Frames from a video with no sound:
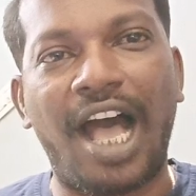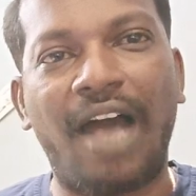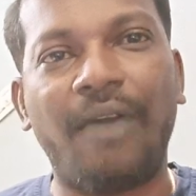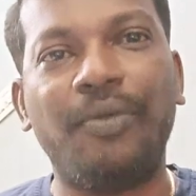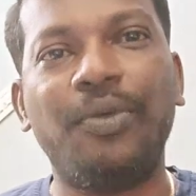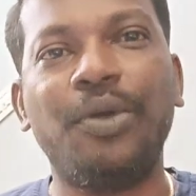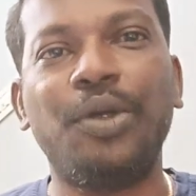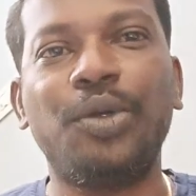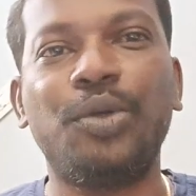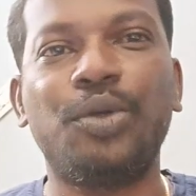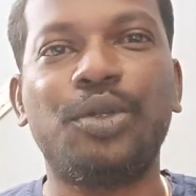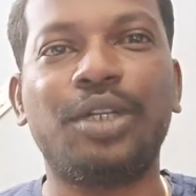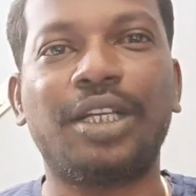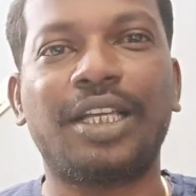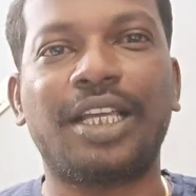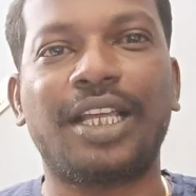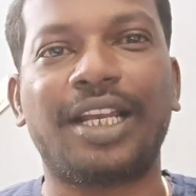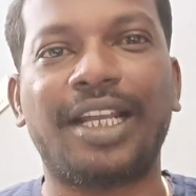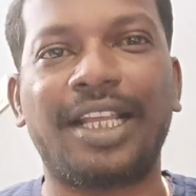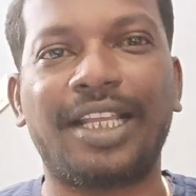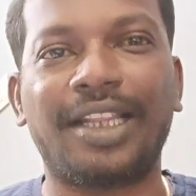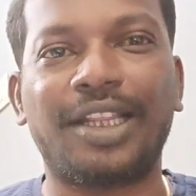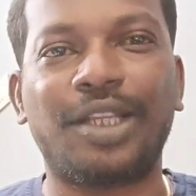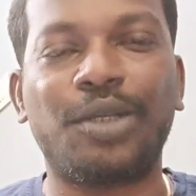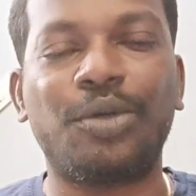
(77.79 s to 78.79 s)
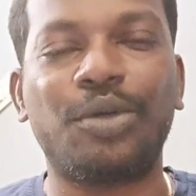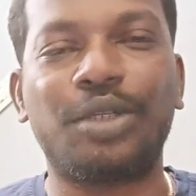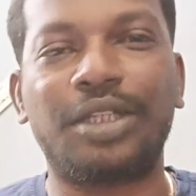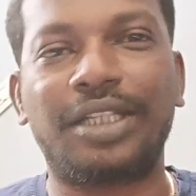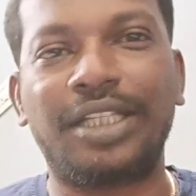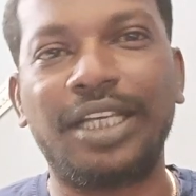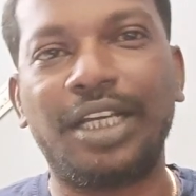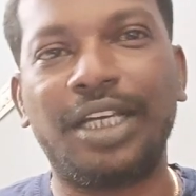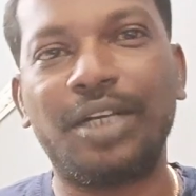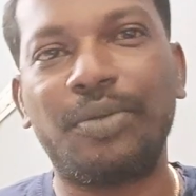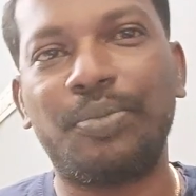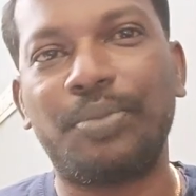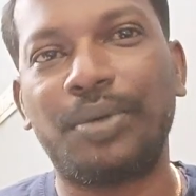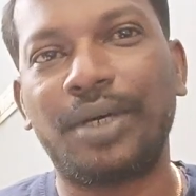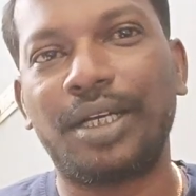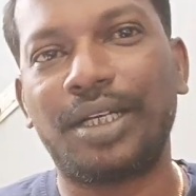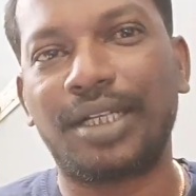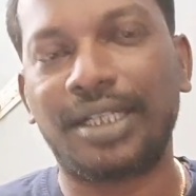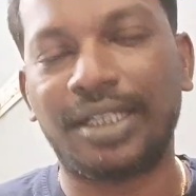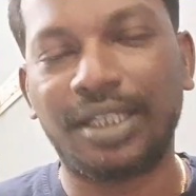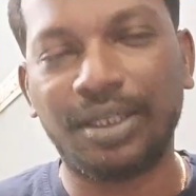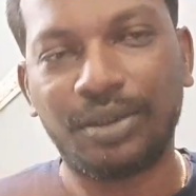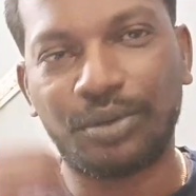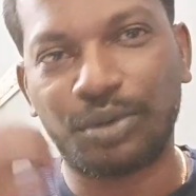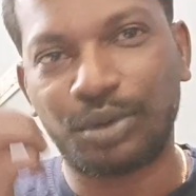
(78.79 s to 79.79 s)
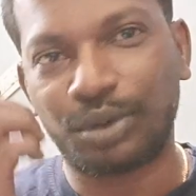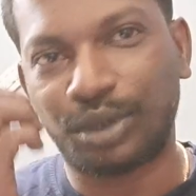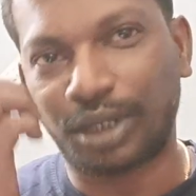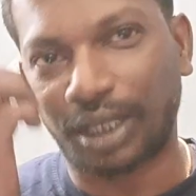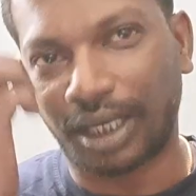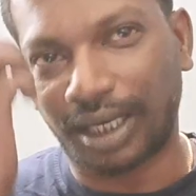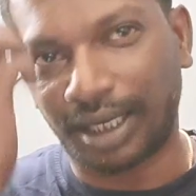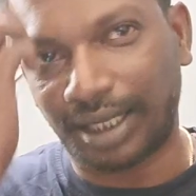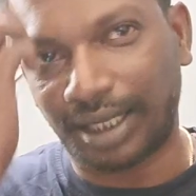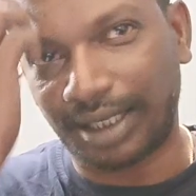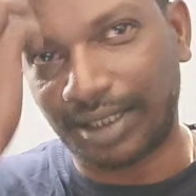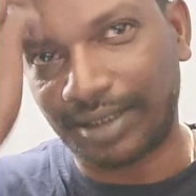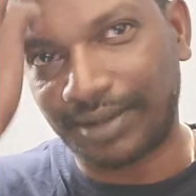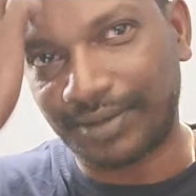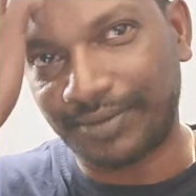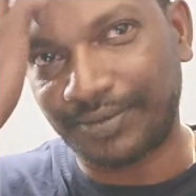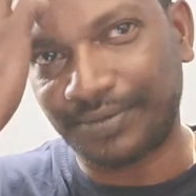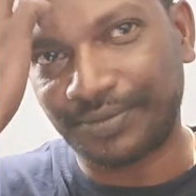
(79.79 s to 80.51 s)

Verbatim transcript: அவர் ஒரு கிரையத்தை ஒரு தேர்ட் பார்ட்டிக்கு கொடுத்துட்றார்